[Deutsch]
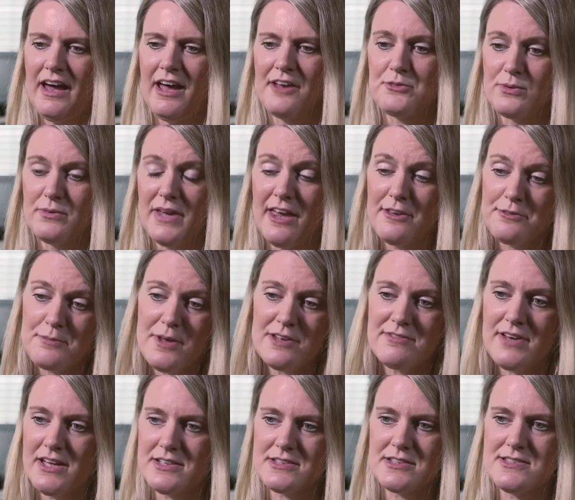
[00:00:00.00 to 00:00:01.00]
Also erstmal
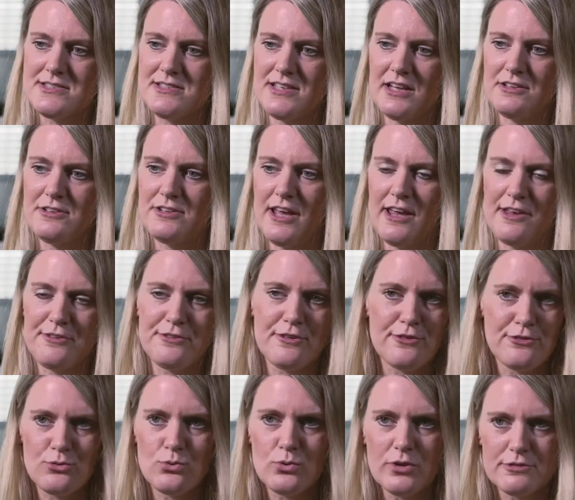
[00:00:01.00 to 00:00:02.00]
war interessant, der erste
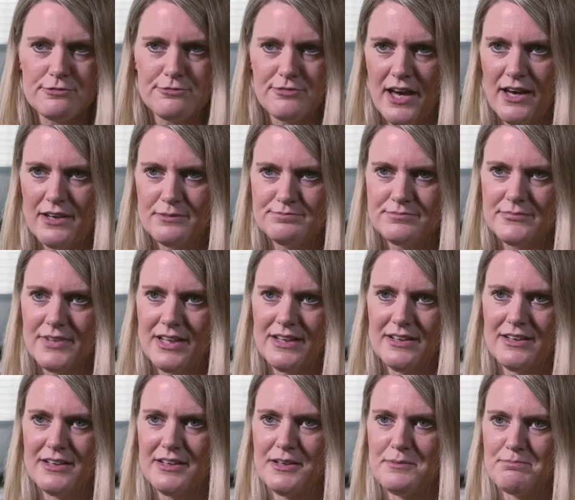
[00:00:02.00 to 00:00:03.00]
Zugriff war
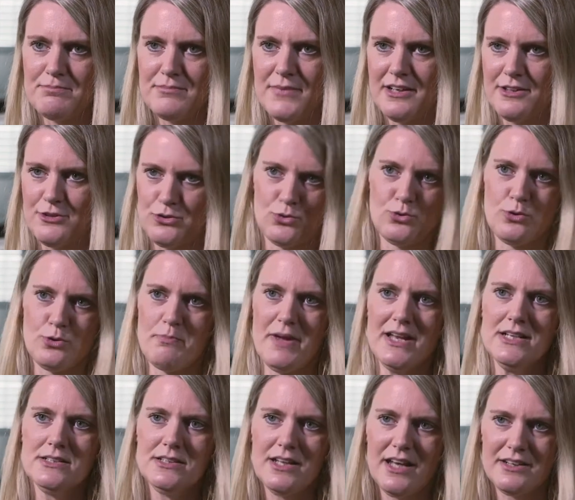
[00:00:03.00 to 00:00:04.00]
ähm, eine
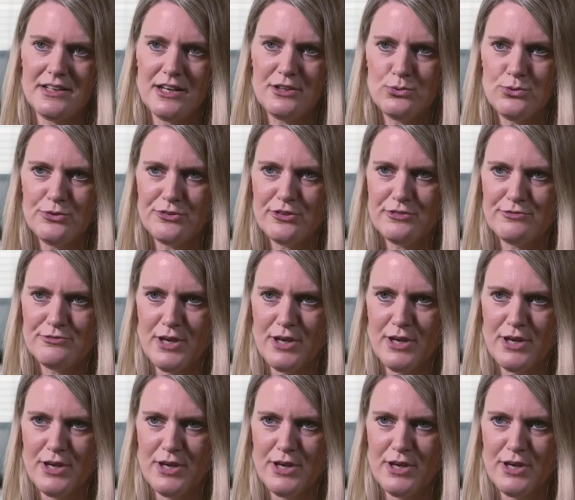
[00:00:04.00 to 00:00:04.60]
Dokumentenanalyse.